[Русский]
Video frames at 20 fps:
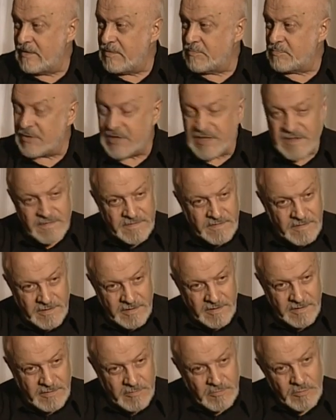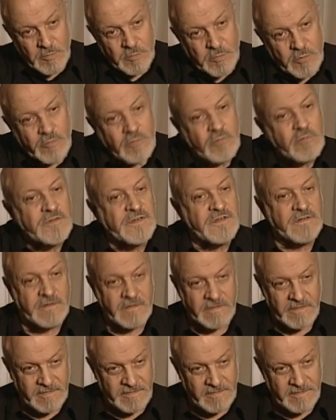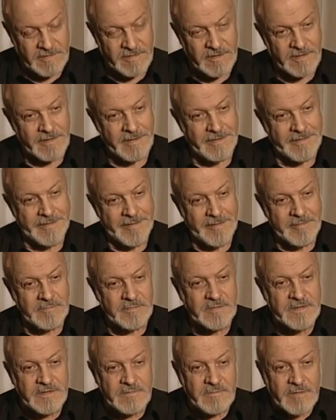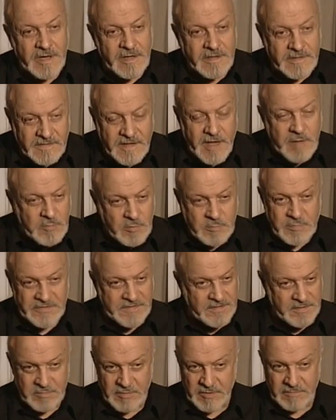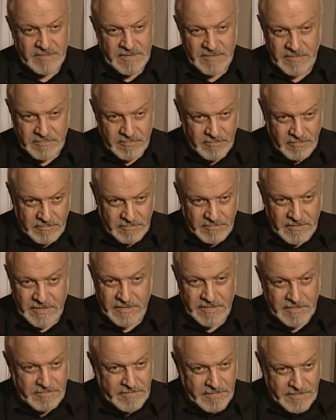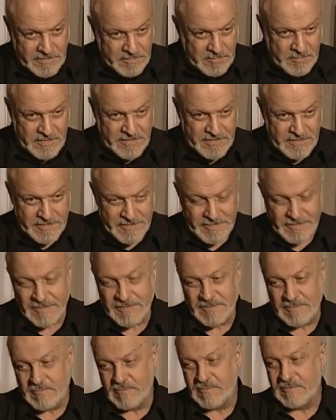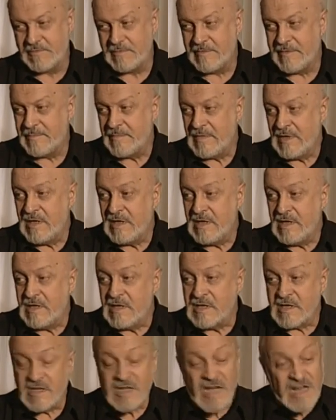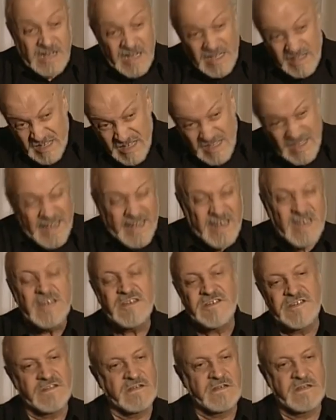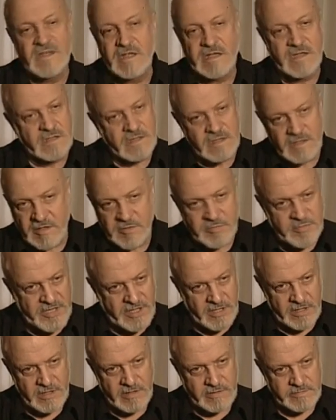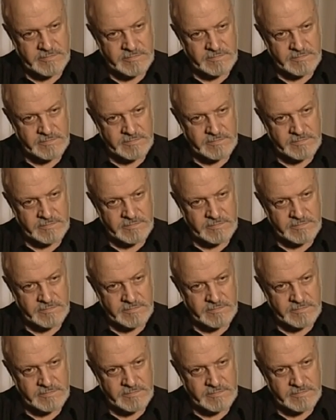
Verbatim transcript: признаки такой прозы жизненной вызывали сами по себе восторг, вне зависимости от искусства. Я категорически это не принял.